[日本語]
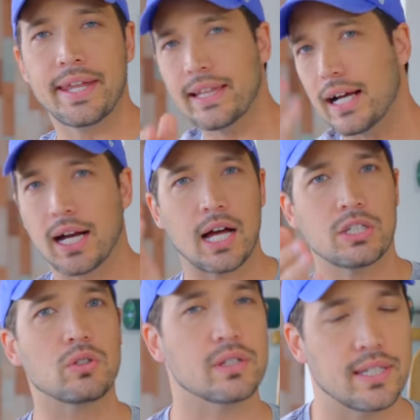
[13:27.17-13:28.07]
あなたが歌
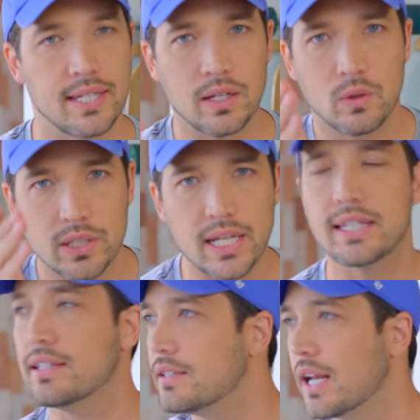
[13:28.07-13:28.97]
手として成功した
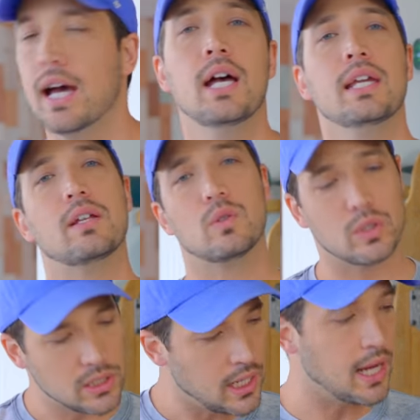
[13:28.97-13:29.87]
いって言ったら、いやそした